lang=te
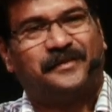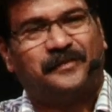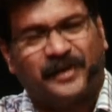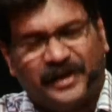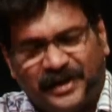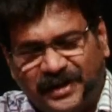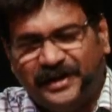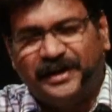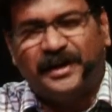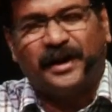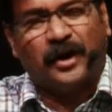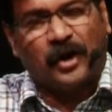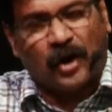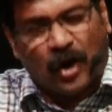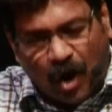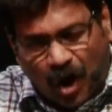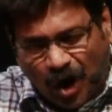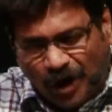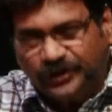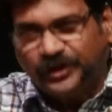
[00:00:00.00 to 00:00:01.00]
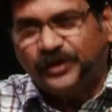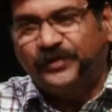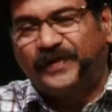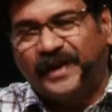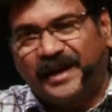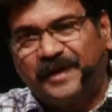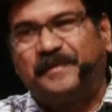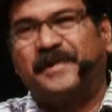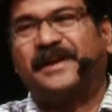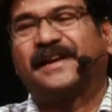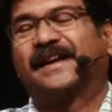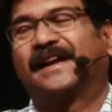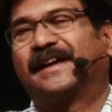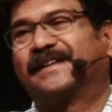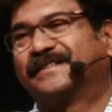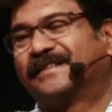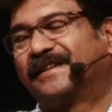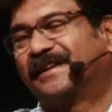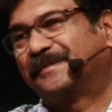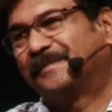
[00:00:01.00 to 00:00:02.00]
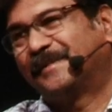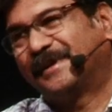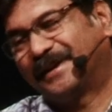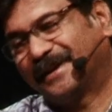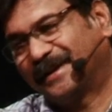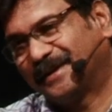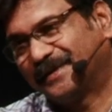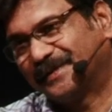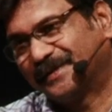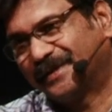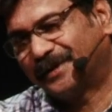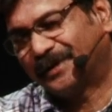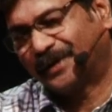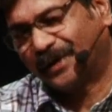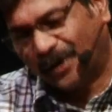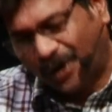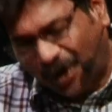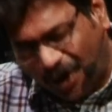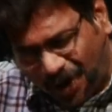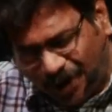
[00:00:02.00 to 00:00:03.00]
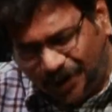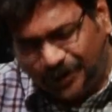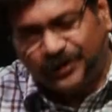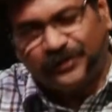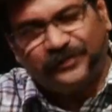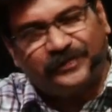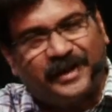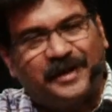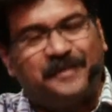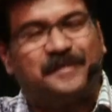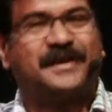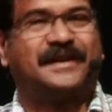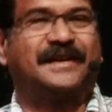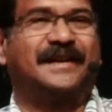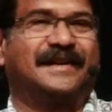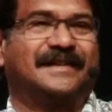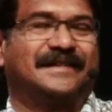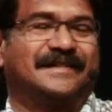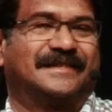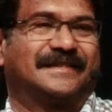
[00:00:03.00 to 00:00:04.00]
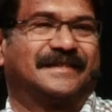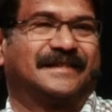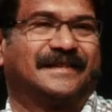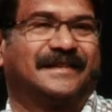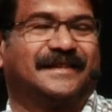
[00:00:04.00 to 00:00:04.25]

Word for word: వీ నీడ్ అ లాట్ ఆఫ్ హెల్పింగ్ హ్యాండ్స్ లెట్ మీ టెల్ యూ దట్ లాట్ ఆఫ్ హెల్పింగ్ హ్యాండ్స్